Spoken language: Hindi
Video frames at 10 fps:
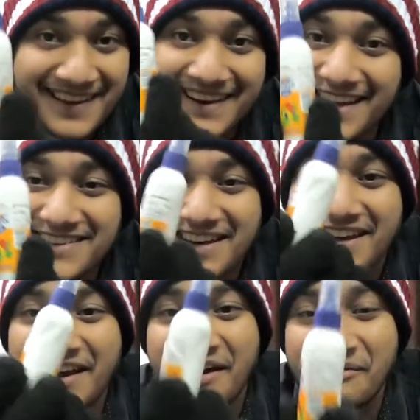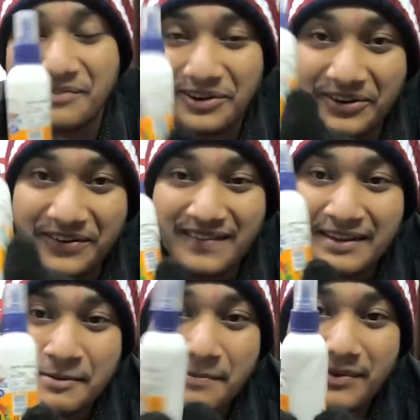नहीं चाहिए आपको
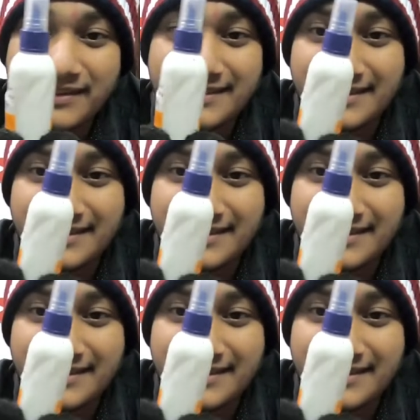बस